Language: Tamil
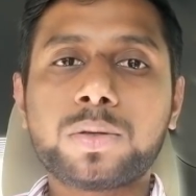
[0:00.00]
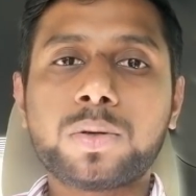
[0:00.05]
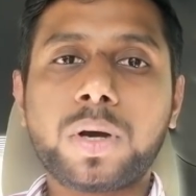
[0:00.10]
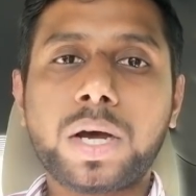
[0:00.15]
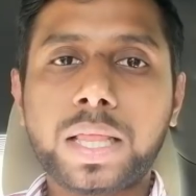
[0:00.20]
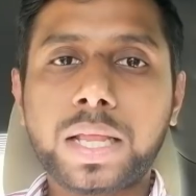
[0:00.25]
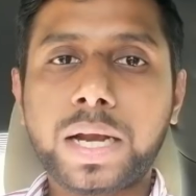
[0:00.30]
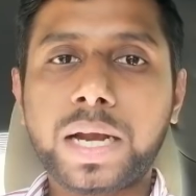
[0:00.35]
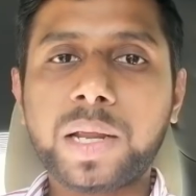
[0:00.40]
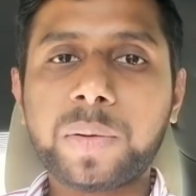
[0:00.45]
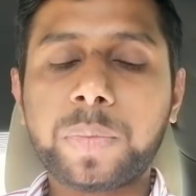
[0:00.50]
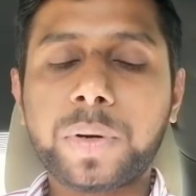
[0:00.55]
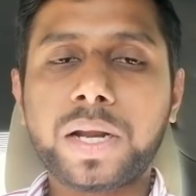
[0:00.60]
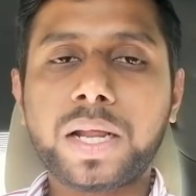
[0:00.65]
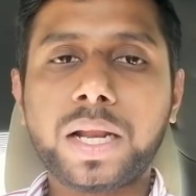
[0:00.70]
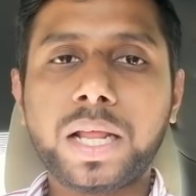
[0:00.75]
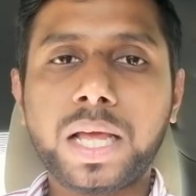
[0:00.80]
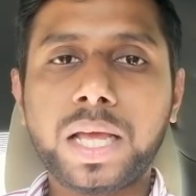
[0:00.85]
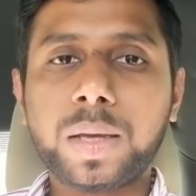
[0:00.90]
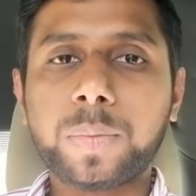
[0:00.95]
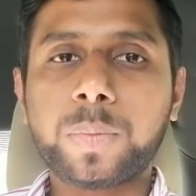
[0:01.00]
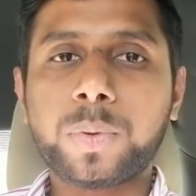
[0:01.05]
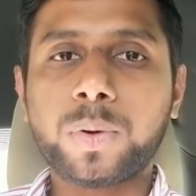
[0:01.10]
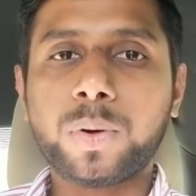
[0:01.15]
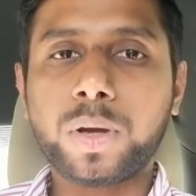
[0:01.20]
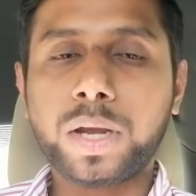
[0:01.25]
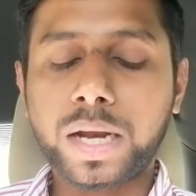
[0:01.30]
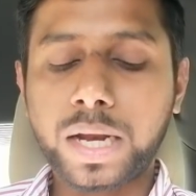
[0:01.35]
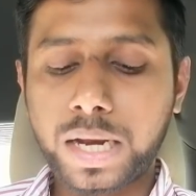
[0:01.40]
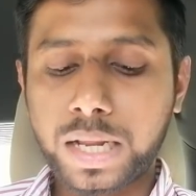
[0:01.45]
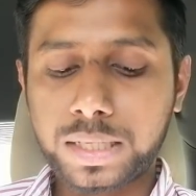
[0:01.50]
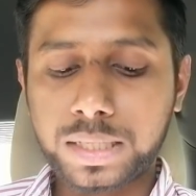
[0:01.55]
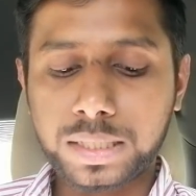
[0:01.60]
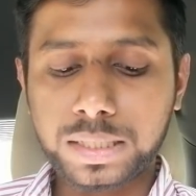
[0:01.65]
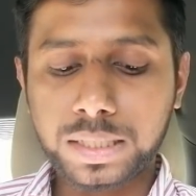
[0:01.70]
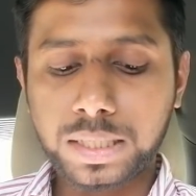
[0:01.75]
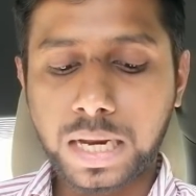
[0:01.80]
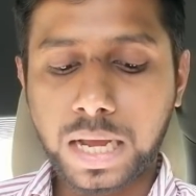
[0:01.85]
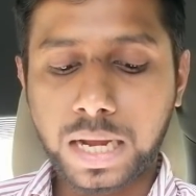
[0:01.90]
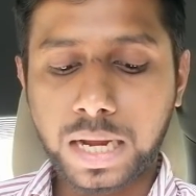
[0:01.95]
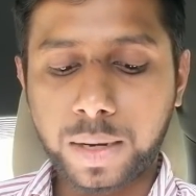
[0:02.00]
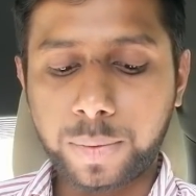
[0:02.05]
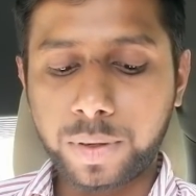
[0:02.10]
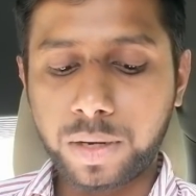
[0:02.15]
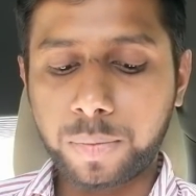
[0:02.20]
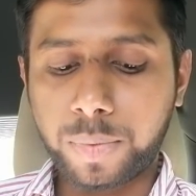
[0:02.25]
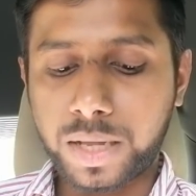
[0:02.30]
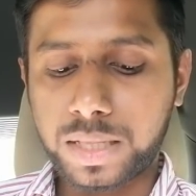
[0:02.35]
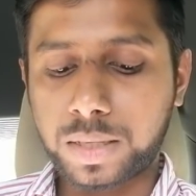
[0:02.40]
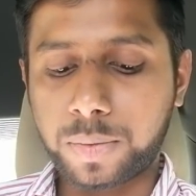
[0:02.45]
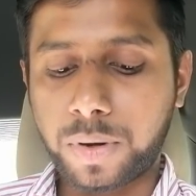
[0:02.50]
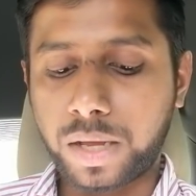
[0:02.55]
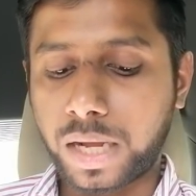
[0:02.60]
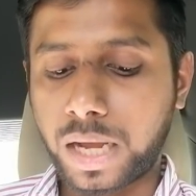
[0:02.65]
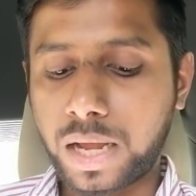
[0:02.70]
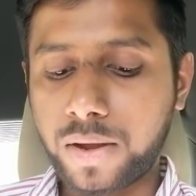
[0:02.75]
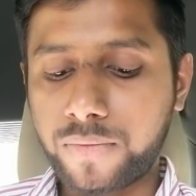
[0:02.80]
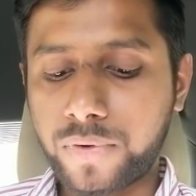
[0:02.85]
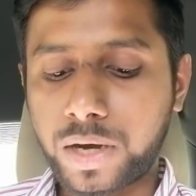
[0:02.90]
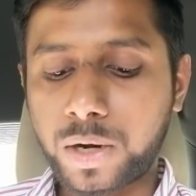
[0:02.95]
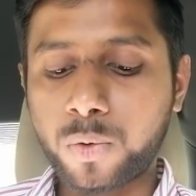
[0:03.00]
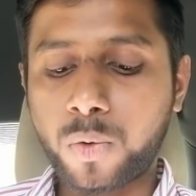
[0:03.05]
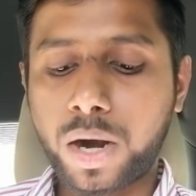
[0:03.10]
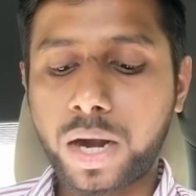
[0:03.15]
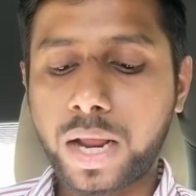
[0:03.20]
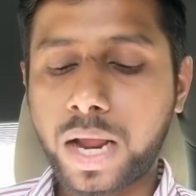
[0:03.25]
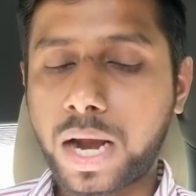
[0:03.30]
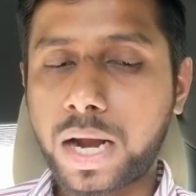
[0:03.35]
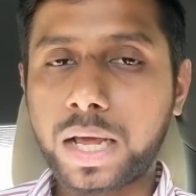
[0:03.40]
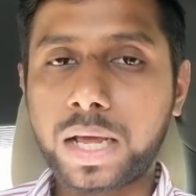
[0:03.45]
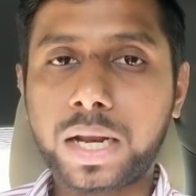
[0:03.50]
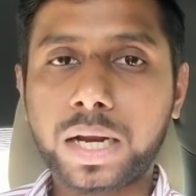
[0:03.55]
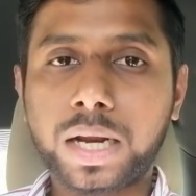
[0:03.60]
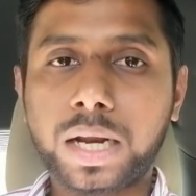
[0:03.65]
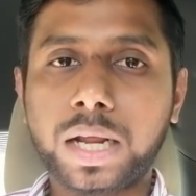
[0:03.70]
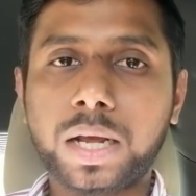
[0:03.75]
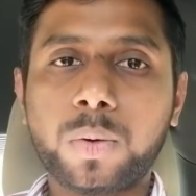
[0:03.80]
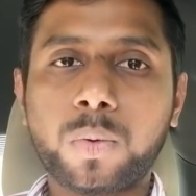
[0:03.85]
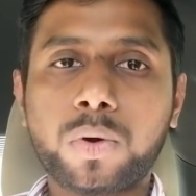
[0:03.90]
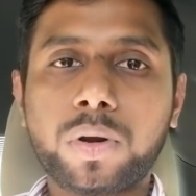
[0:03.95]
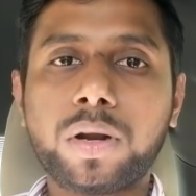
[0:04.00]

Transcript: ஸோ அதன் அடிப்படையில் இப்போது என்ன செஞ்சிட்டாங்க அப்படின்னு பார்த்தோம்னாக்கா ஃபர்வானியாவில் இருக்கிற